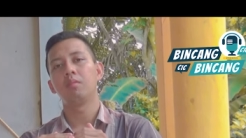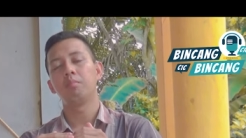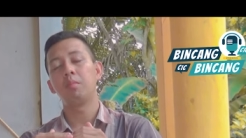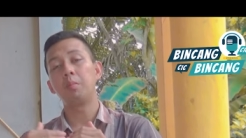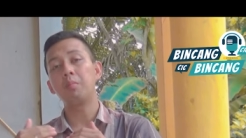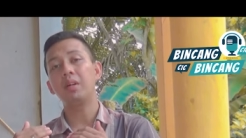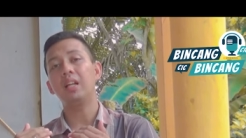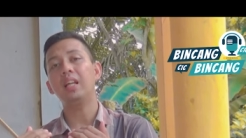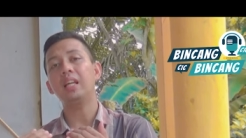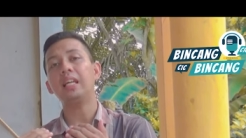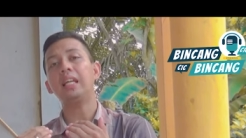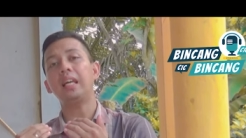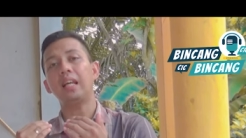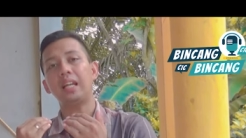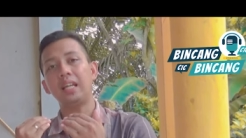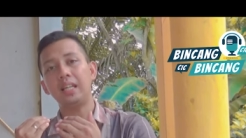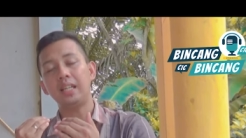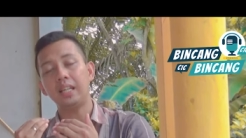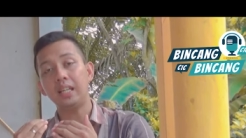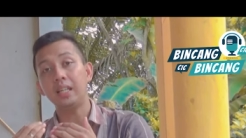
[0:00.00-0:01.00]
memiliki
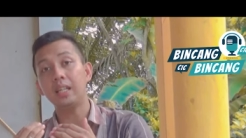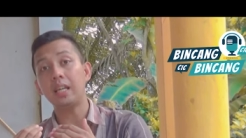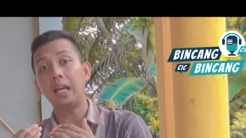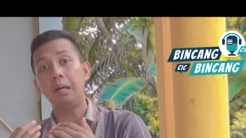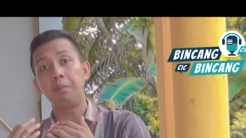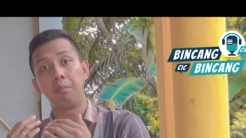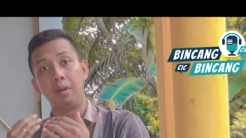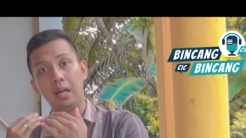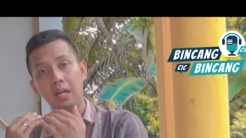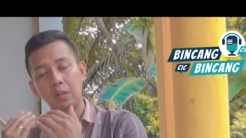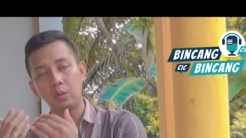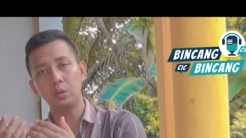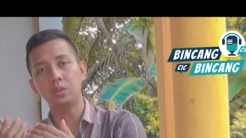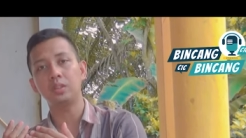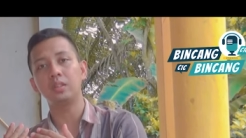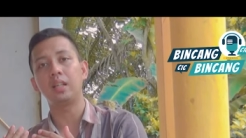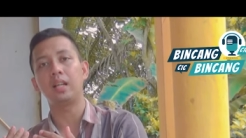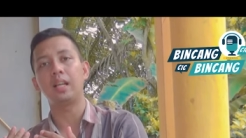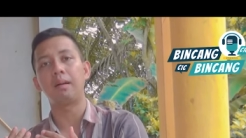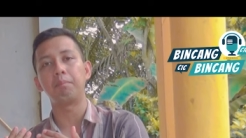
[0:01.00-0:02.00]
ranking yang
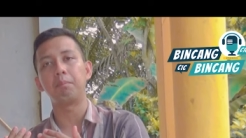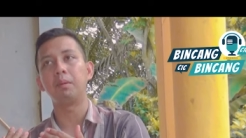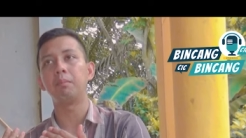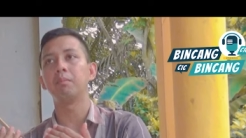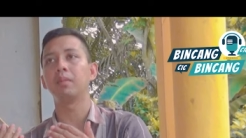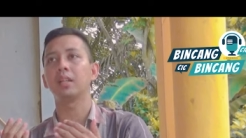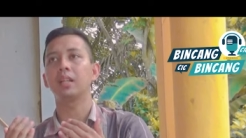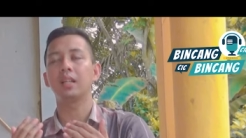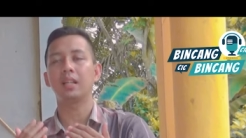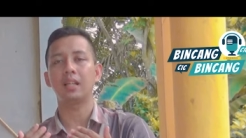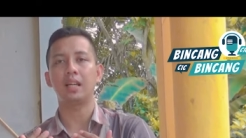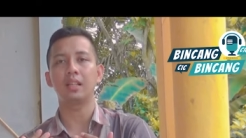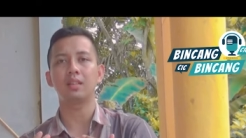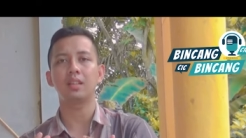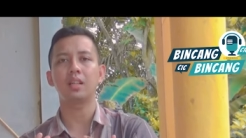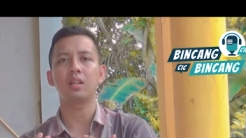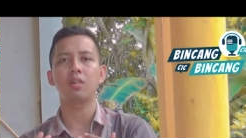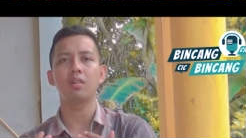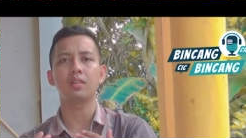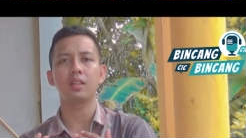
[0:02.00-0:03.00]
bagus dalam
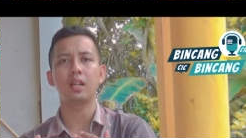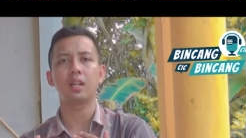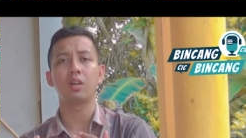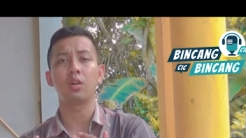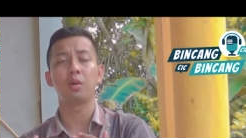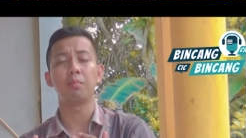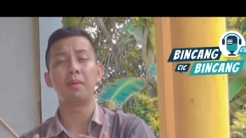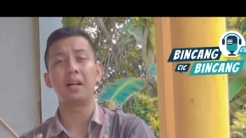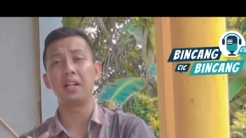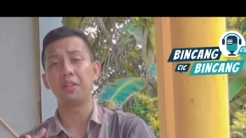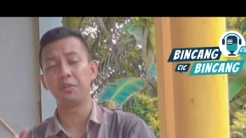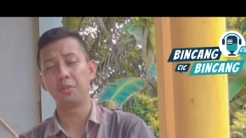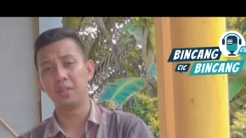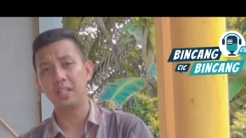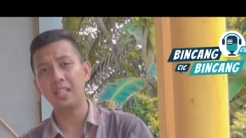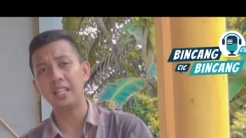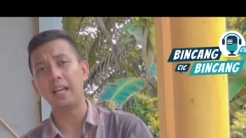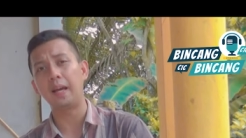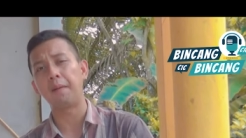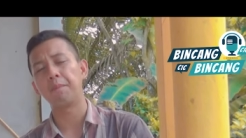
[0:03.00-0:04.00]
pemeringkatan kota global
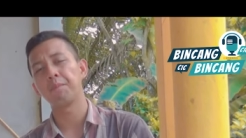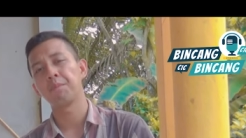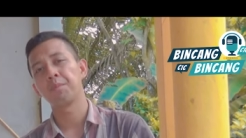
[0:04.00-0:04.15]
dunia.